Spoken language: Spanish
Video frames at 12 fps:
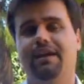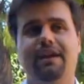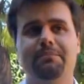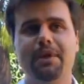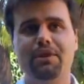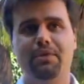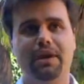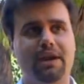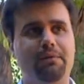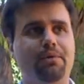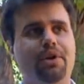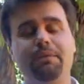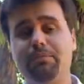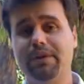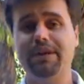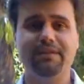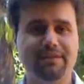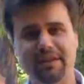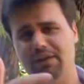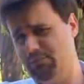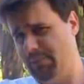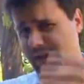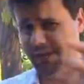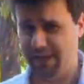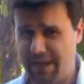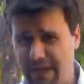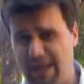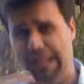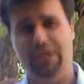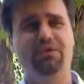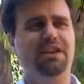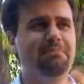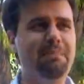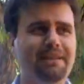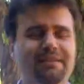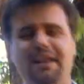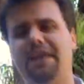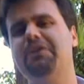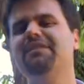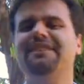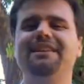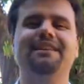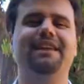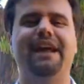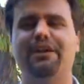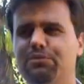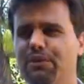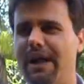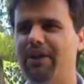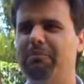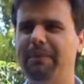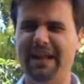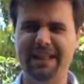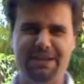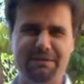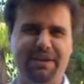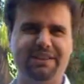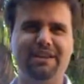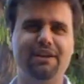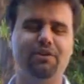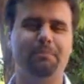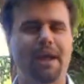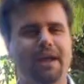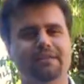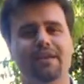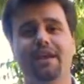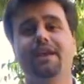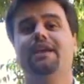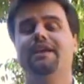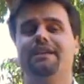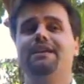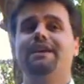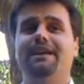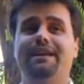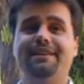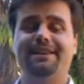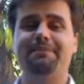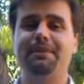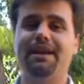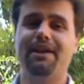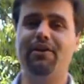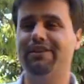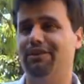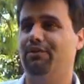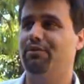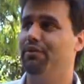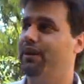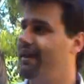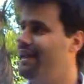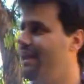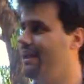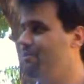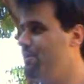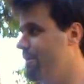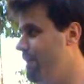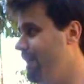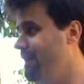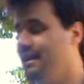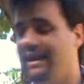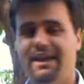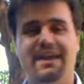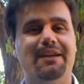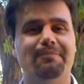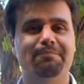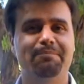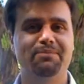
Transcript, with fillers: eh, Mario Valera Blog, es poder hacer algo más relajado y más a la vez interactuado, para divertirnos más. Y querer también, ahora estoy con una idea nueva de